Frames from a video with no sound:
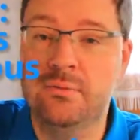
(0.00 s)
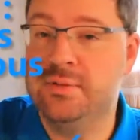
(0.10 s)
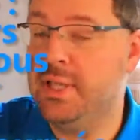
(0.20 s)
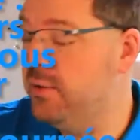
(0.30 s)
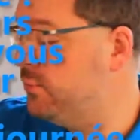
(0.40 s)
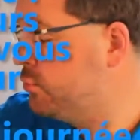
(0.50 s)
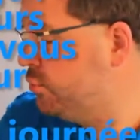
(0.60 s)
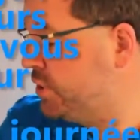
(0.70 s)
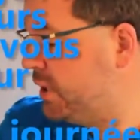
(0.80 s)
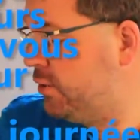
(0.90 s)
Vous allez vous
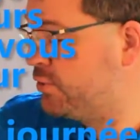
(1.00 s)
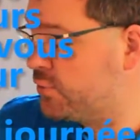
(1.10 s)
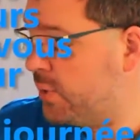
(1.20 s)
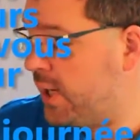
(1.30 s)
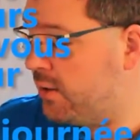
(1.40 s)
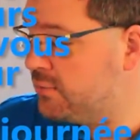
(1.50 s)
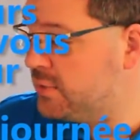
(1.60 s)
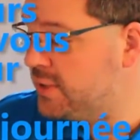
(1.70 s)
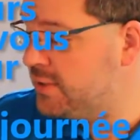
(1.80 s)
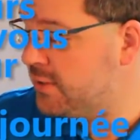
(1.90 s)
coucher le soir en vous
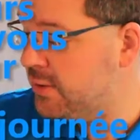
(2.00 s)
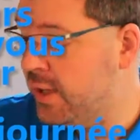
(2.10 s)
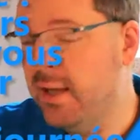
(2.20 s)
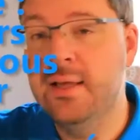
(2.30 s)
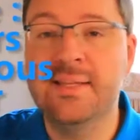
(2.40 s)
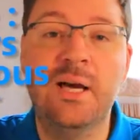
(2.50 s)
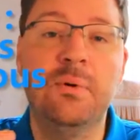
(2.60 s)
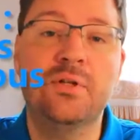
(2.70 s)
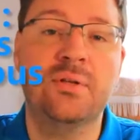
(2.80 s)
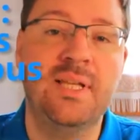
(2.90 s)
disant, tiens,
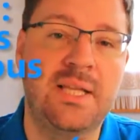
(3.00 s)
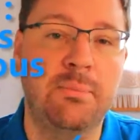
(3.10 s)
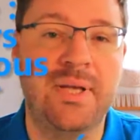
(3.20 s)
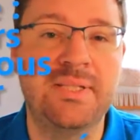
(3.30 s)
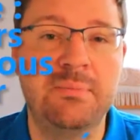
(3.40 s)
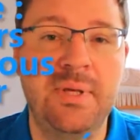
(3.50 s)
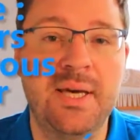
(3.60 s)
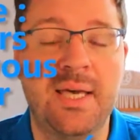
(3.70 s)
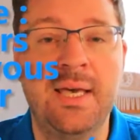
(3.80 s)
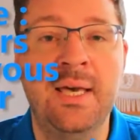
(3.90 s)
ma journée n'était pas si
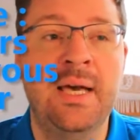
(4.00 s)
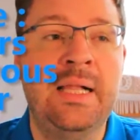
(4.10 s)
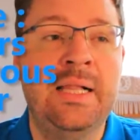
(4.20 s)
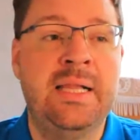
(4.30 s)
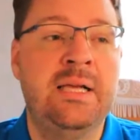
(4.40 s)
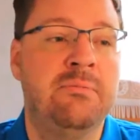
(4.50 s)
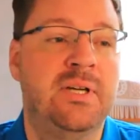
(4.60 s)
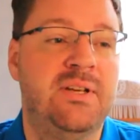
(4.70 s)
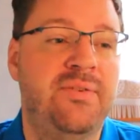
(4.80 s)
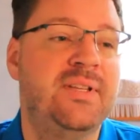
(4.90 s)
pire. Et moi,
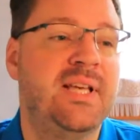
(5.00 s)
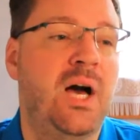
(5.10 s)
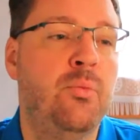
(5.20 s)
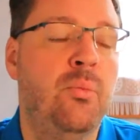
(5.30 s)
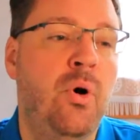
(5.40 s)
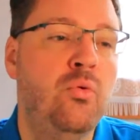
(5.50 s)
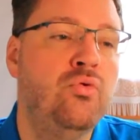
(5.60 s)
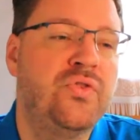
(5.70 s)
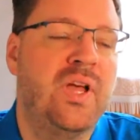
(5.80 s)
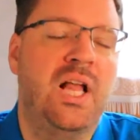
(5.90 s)
j'ai fait ça à un moment où
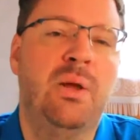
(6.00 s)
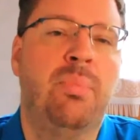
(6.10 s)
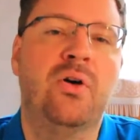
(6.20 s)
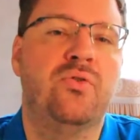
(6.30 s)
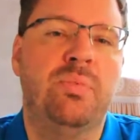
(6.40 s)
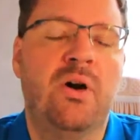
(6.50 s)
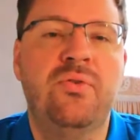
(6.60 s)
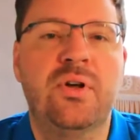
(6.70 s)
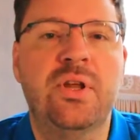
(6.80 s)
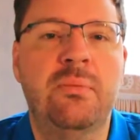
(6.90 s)
ça allait pas super
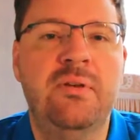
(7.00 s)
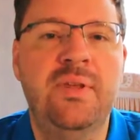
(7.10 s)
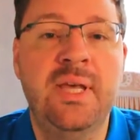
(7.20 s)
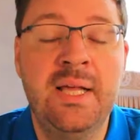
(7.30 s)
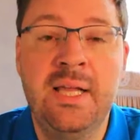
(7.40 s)
fort dans ma vie.